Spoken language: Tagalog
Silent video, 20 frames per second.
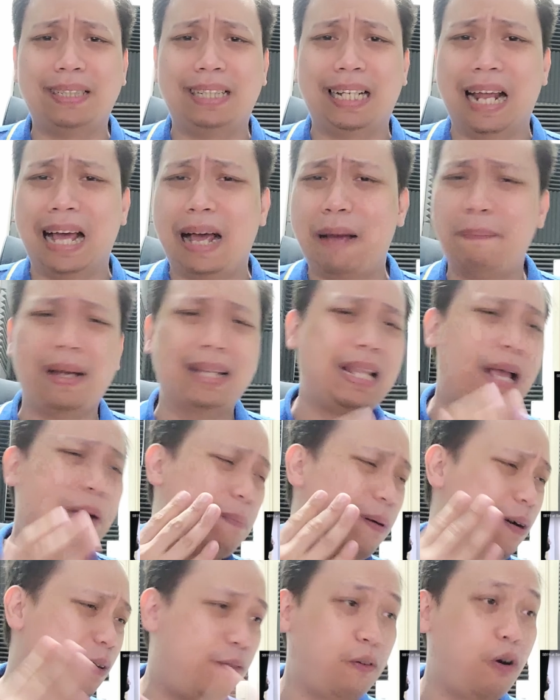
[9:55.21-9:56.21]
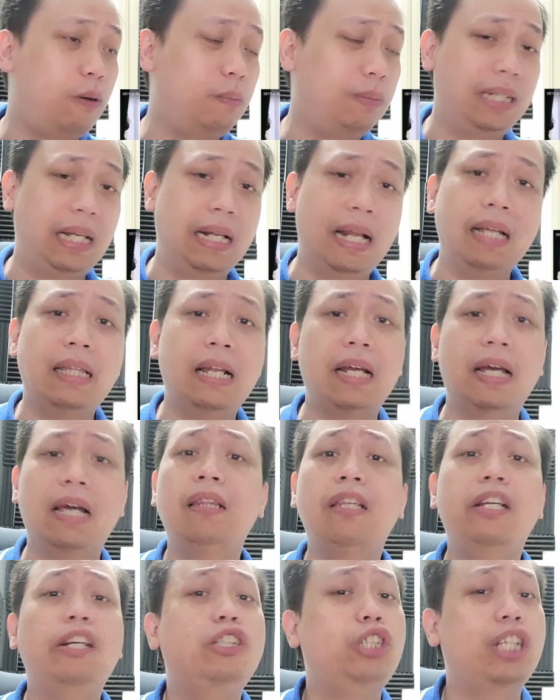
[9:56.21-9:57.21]
pa sila pag nag-perform sila
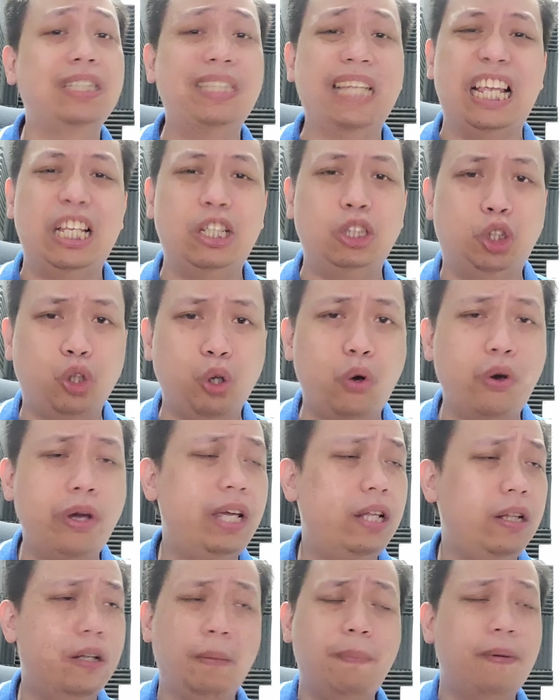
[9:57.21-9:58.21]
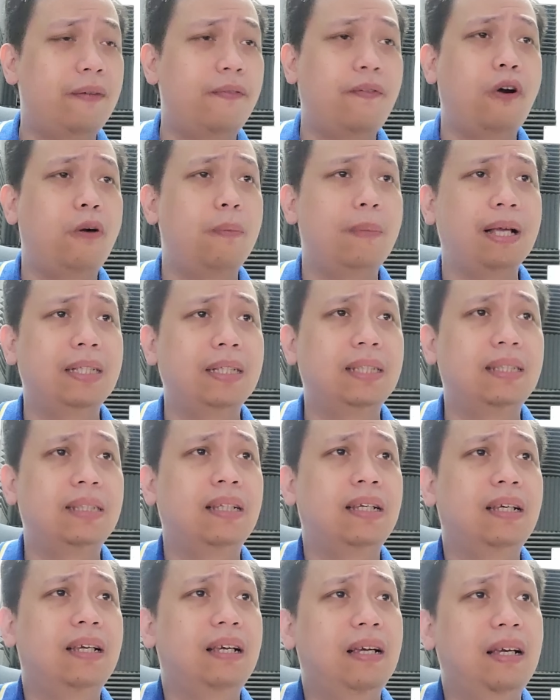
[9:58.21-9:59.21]
talagang they're just enjoying their performance
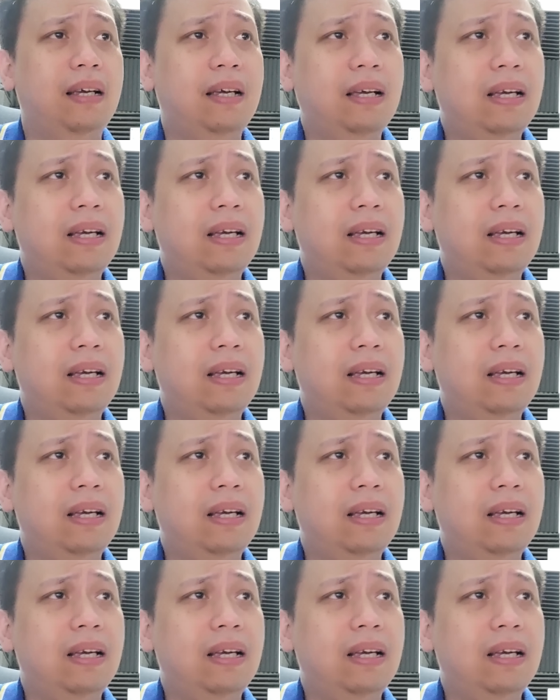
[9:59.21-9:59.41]
okay.